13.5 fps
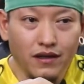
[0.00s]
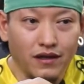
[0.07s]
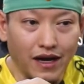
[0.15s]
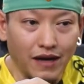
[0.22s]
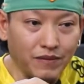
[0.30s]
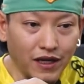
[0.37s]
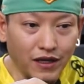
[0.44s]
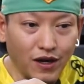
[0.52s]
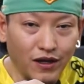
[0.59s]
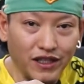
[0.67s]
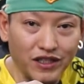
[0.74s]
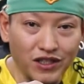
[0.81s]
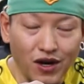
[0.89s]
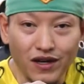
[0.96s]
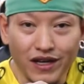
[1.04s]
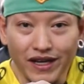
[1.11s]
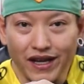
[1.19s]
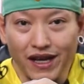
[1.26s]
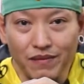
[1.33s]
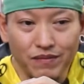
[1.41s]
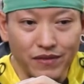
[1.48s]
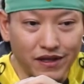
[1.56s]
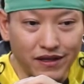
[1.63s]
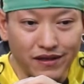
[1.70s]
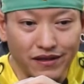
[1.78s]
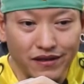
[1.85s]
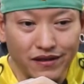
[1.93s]
ครับและข้อที่ 2 เลยนะครับ
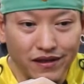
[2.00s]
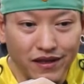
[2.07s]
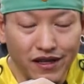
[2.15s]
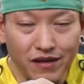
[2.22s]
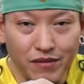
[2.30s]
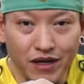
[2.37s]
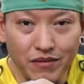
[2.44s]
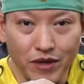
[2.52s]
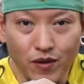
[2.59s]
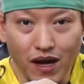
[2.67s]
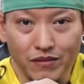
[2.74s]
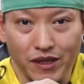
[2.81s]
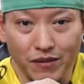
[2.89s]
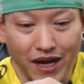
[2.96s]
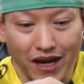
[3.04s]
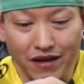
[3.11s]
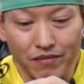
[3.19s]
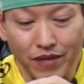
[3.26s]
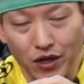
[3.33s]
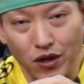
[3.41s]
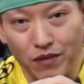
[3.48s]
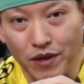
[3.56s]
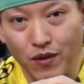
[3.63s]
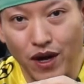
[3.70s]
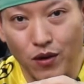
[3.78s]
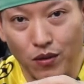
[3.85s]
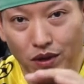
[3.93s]
ที่มันมีความสำคัญ ไม่น้อยไปก
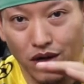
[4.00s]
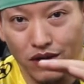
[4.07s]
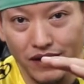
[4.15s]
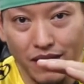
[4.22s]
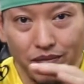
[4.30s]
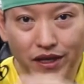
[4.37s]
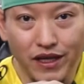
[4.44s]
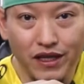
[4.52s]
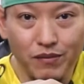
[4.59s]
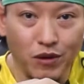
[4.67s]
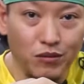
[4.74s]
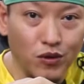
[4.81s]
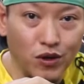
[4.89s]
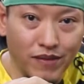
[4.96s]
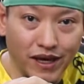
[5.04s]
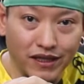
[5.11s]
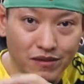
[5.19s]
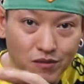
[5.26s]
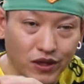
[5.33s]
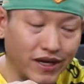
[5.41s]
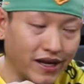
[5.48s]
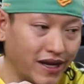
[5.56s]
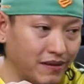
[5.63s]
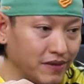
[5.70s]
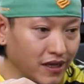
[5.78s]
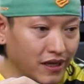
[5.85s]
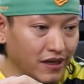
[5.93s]
ว่าอุปกรณ์เซฟตี้ที่ผมพูดมาทั้งหมดนะครับ
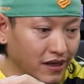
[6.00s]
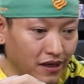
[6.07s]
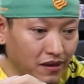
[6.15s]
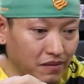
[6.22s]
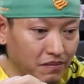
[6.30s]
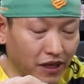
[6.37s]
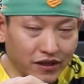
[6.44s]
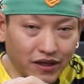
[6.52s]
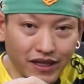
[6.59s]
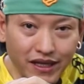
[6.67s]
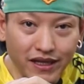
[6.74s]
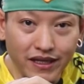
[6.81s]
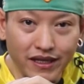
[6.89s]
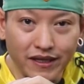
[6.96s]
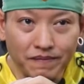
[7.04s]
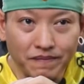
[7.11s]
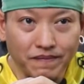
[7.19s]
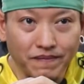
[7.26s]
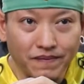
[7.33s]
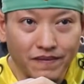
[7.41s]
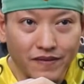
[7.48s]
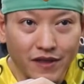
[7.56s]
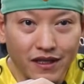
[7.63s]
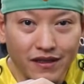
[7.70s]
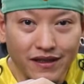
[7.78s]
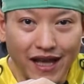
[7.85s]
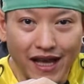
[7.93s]
มันก็คือ
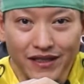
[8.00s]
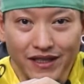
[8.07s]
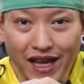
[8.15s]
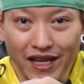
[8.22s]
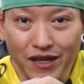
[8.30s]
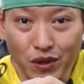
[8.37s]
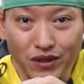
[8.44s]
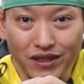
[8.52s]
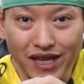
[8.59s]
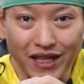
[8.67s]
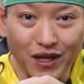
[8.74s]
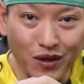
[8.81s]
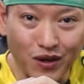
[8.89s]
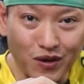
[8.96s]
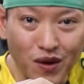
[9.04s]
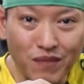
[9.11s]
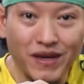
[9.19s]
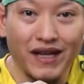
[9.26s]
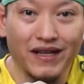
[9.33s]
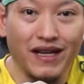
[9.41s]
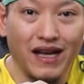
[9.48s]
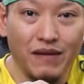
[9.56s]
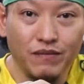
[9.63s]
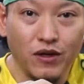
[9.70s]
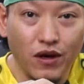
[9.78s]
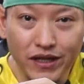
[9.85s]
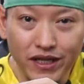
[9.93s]
การใช้รถใช้ถนนร่วมกันนะครับ
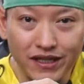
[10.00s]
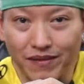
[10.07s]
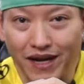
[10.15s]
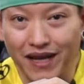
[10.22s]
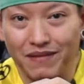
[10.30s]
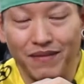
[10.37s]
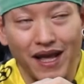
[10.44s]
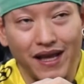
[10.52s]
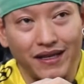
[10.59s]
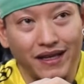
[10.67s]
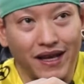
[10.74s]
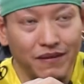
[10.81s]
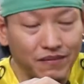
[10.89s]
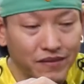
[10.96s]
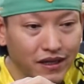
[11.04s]
ข้อนี้สำคัญมากนะครับ